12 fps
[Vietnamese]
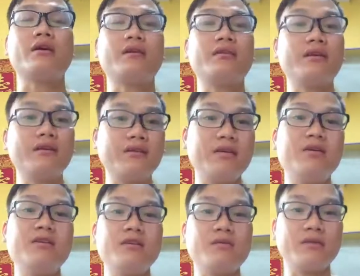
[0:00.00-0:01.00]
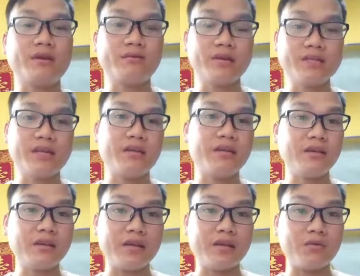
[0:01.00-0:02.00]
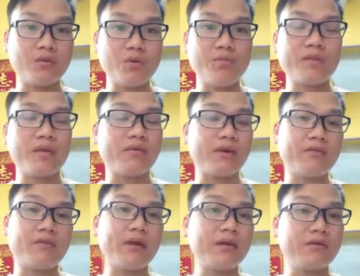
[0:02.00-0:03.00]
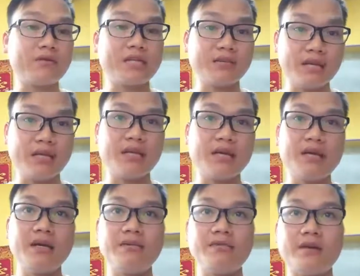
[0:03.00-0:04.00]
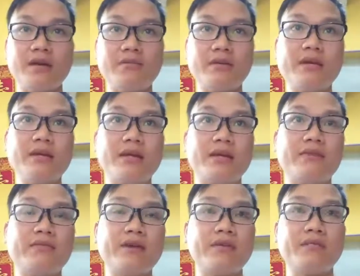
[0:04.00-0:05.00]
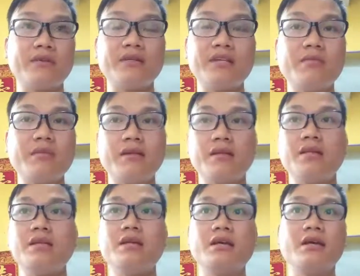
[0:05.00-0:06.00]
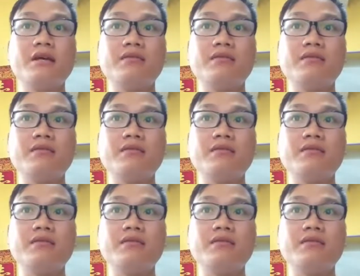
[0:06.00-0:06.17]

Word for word: là định hướng để cùng nhau phát triển những kênh youtube theo cái phong cách của riêng mình và em nghĩ là cái việc mà giới thiệu bản thân